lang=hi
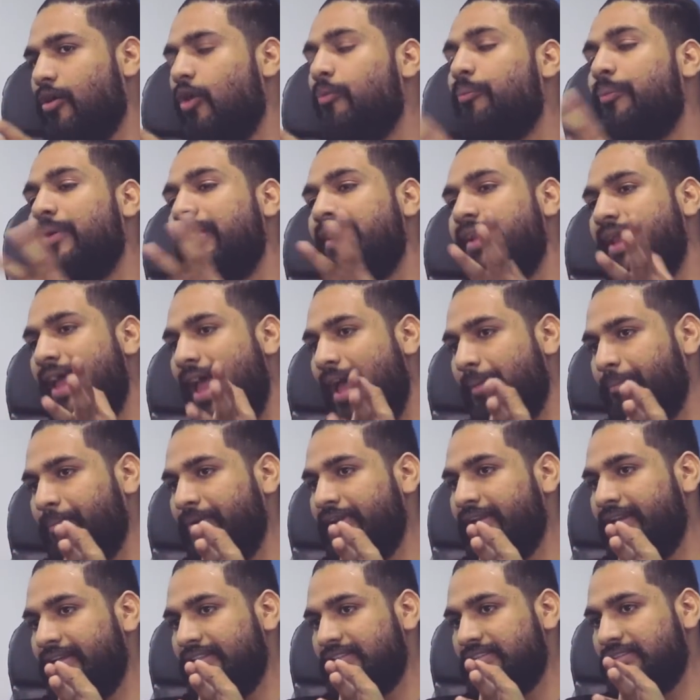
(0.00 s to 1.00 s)
open
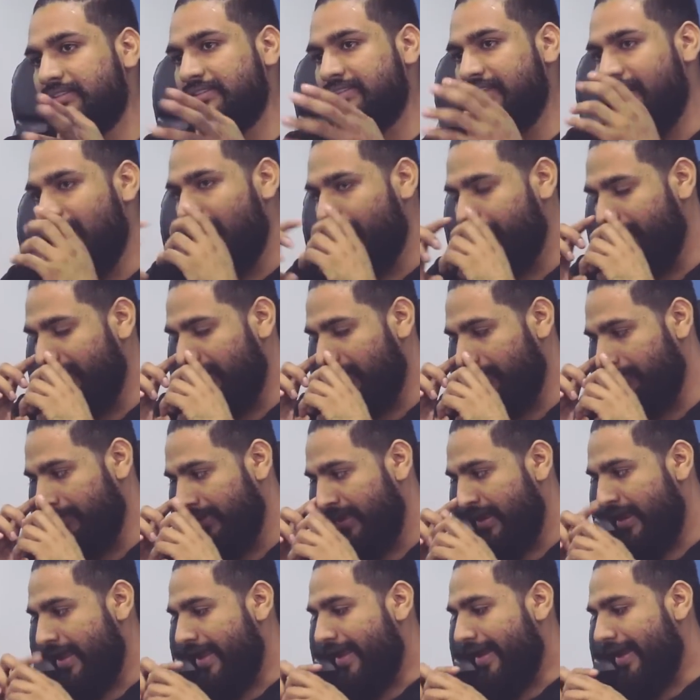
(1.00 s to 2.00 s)
happiness जहाँ पे हम
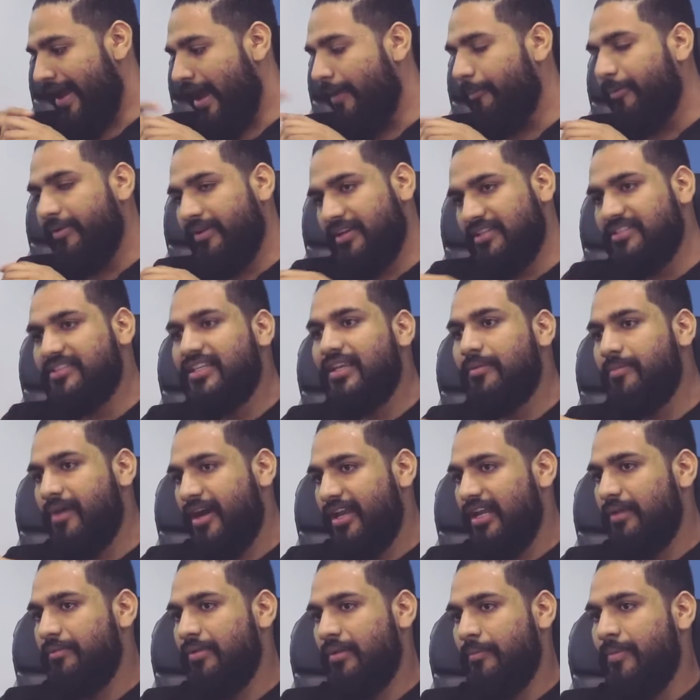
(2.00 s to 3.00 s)
happiness के
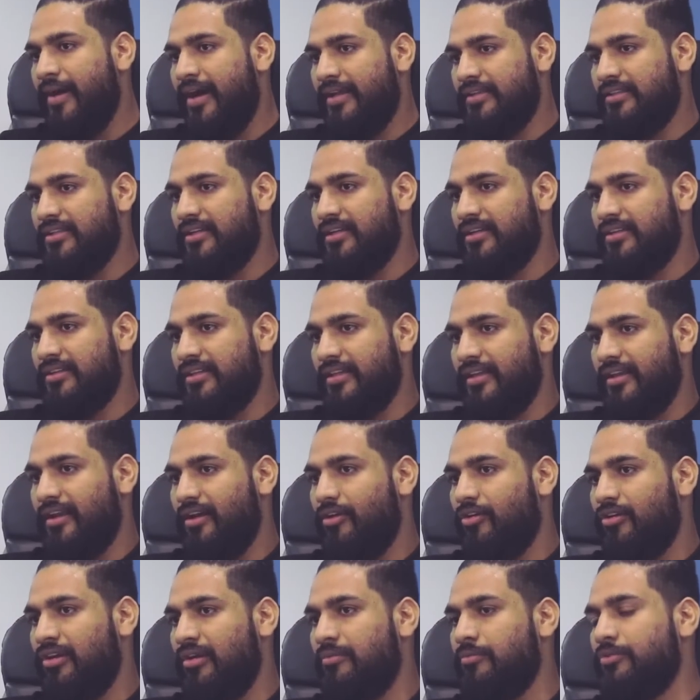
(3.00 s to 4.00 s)
बारे में बात करते हैं
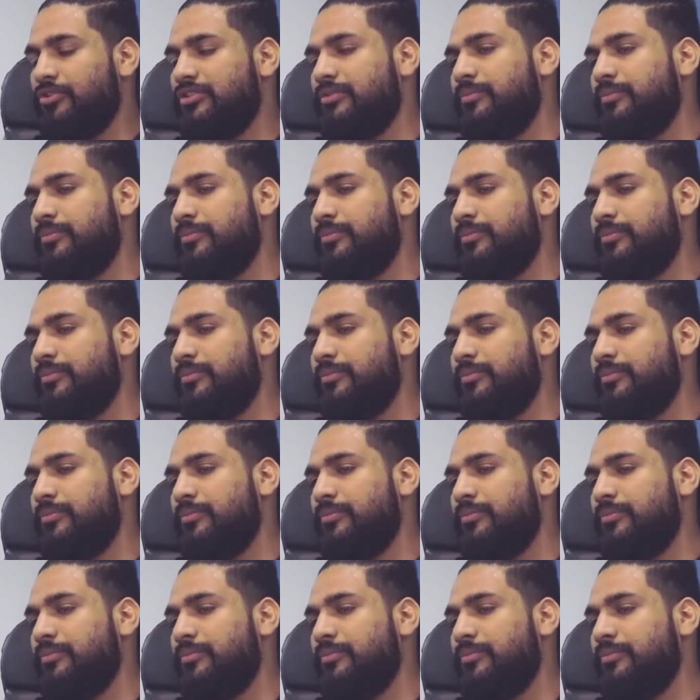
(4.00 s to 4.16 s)
और हम